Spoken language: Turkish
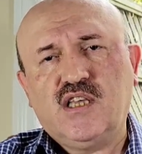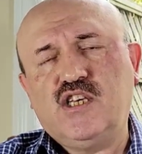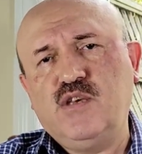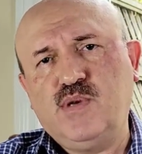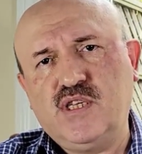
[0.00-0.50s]

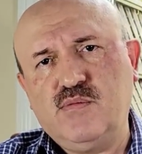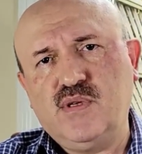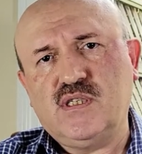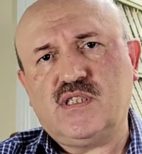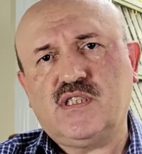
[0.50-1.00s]

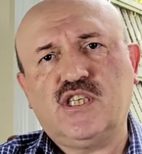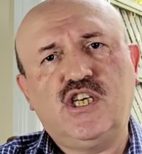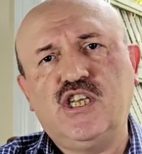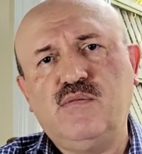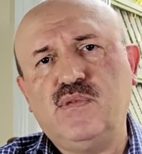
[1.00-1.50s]
kibirimiz,
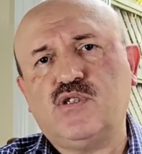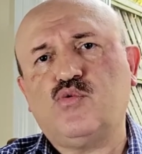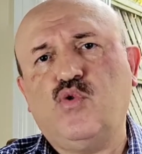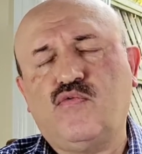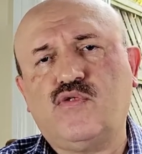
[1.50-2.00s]

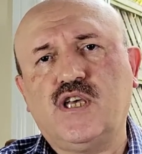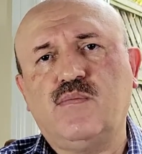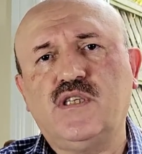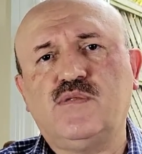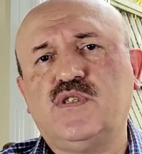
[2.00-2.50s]
kinimiz,
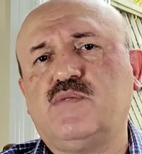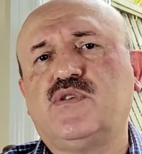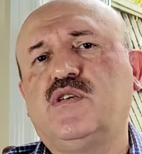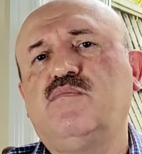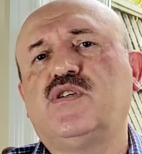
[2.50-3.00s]
öfkemiz
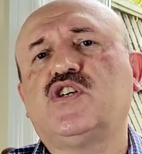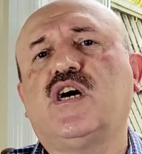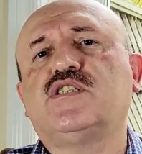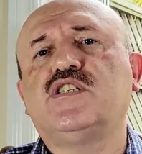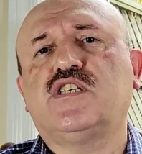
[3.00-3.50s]
bizim kimli
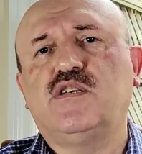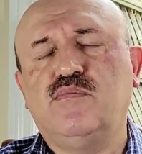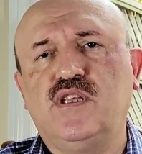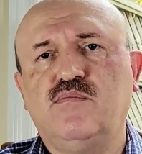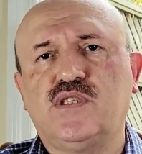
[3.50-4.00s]
şahsi
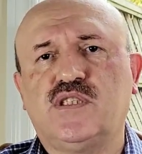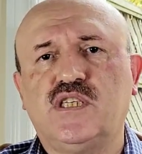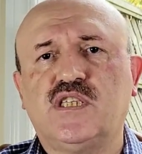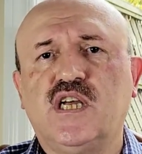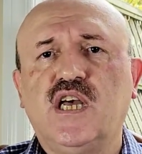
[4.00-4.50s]

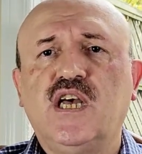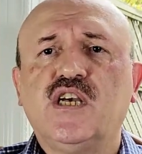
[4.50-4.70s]
kimliğimizdir